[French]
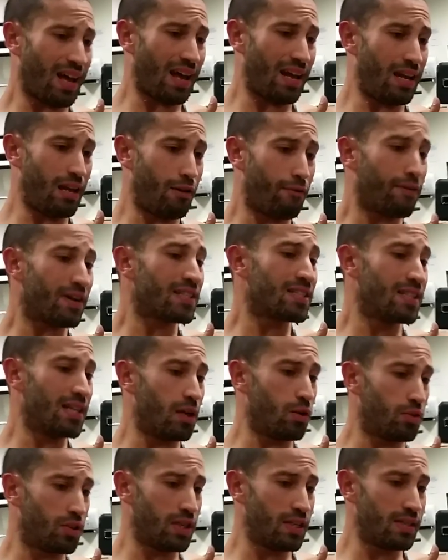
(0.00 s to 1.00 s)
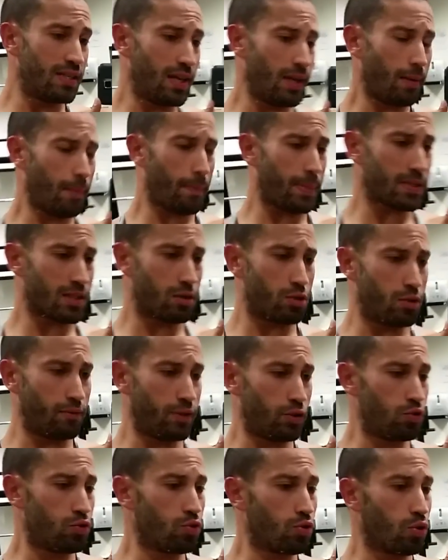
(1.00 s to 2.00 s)
Elle est facile à utiliser parce qu'il
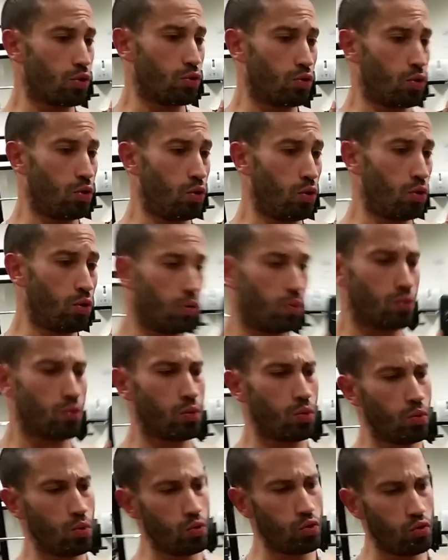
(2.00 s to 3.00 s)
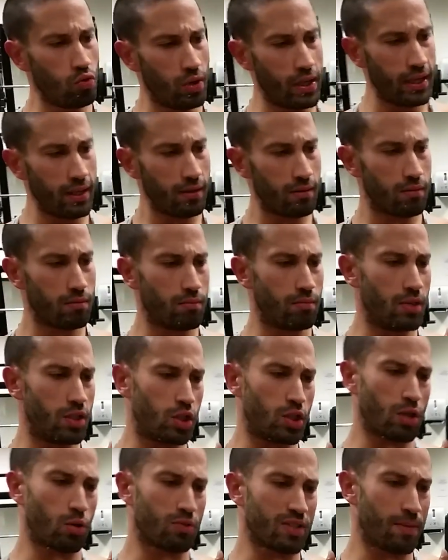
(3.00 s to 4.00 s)
suffit juste de l'eau ou du lait,
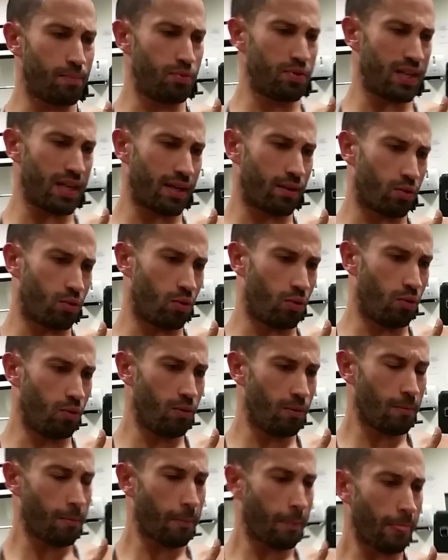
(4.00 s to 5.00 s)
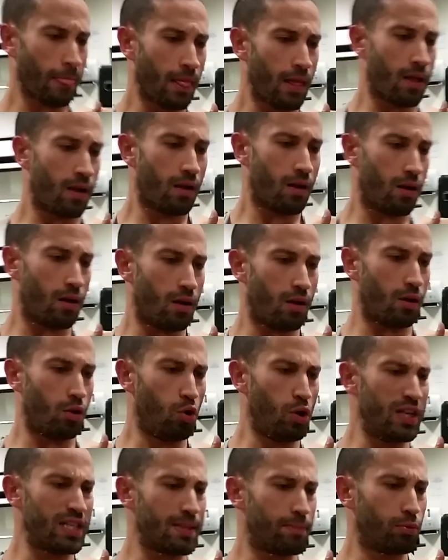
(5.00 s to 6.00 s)
mais je la conseille plus avec de l'eau. Euh,
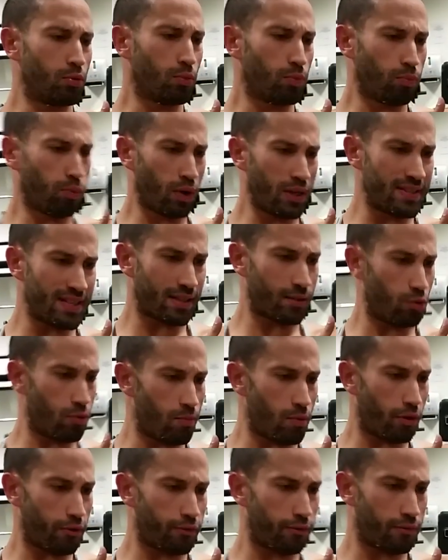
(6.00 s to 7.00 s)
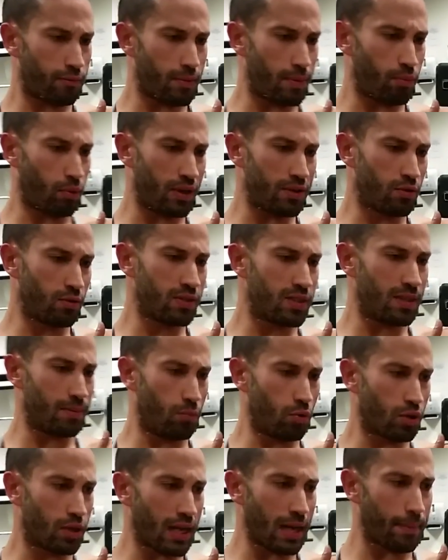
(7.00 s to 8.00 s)
le lait, c'est plutôt pour les ectomorphes, mais pour les autres, c'est
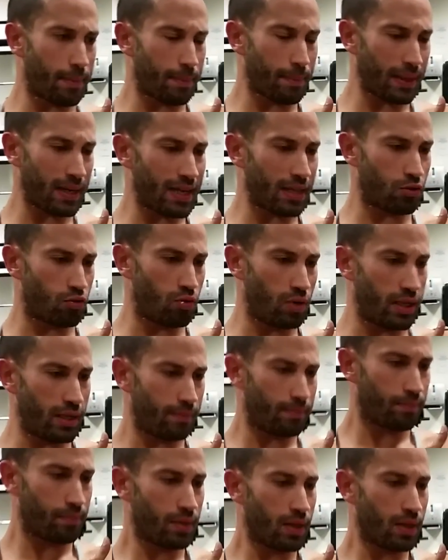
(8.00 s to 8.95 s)
mieux qu'elles prennent avec du lait.